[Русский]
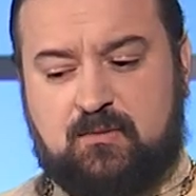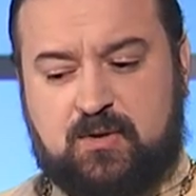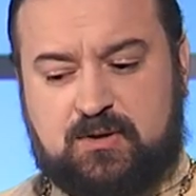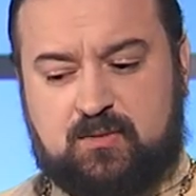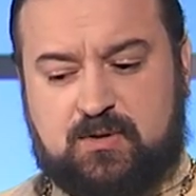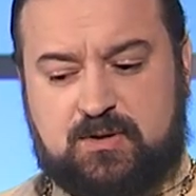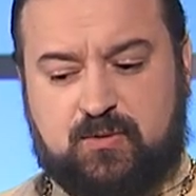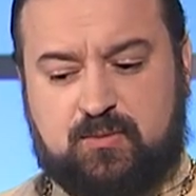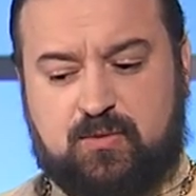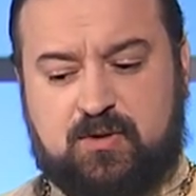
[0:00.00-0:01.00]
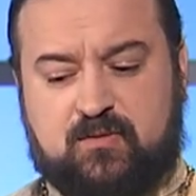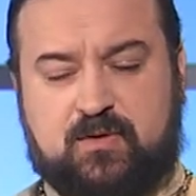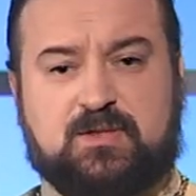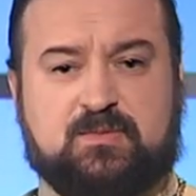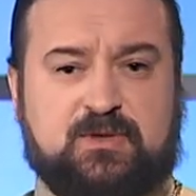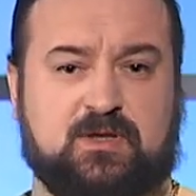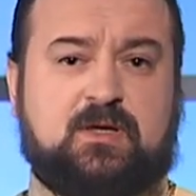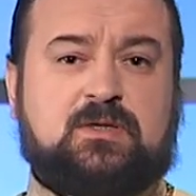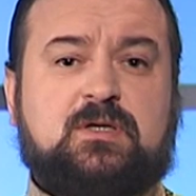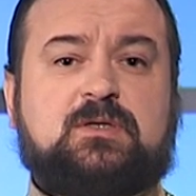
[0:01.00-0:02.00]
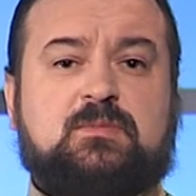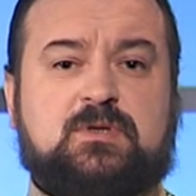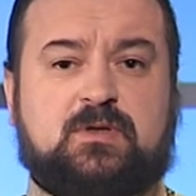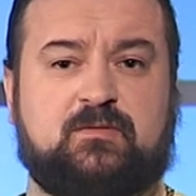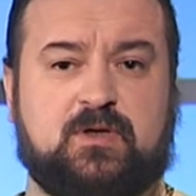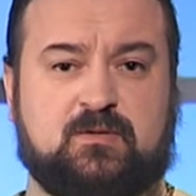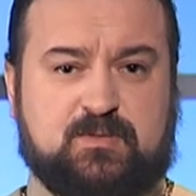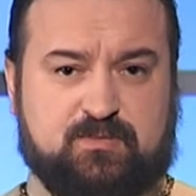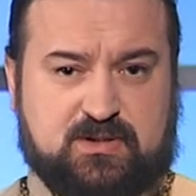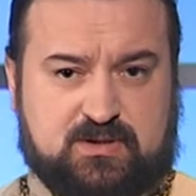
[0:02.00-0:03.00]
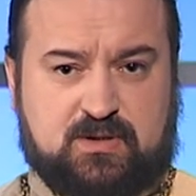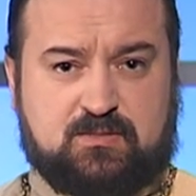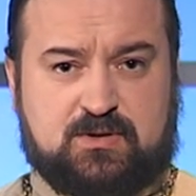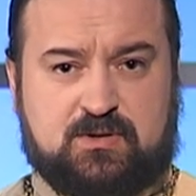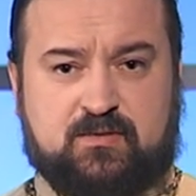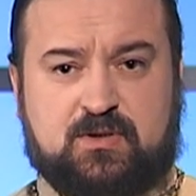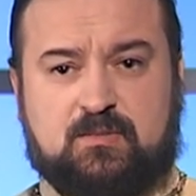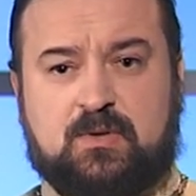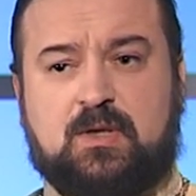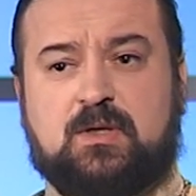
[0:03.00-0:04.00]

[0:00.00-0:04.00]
Поэтому Господь Бог говорит с материалистичным человеком, с плотским человеком,